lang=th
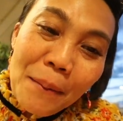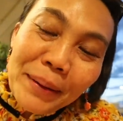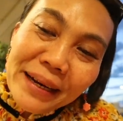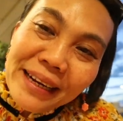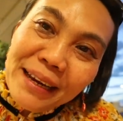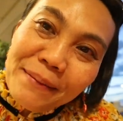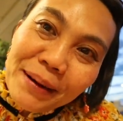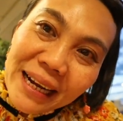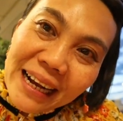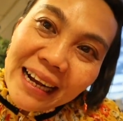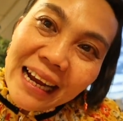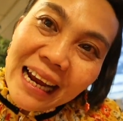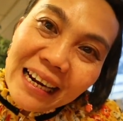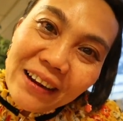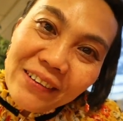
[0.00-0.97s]
พอดีพนัก
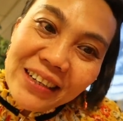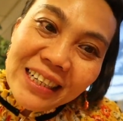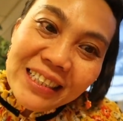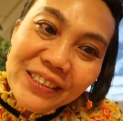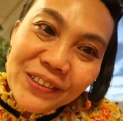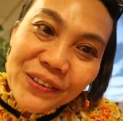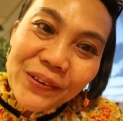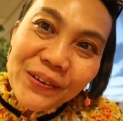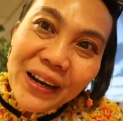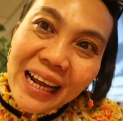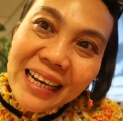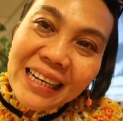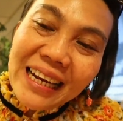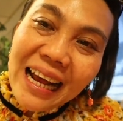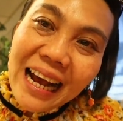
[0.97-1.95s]
งานเขายืนอยู่ตรง
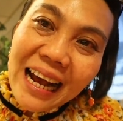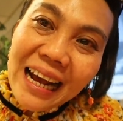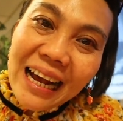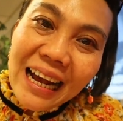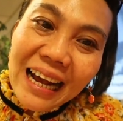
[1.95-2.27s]
นั้นนะ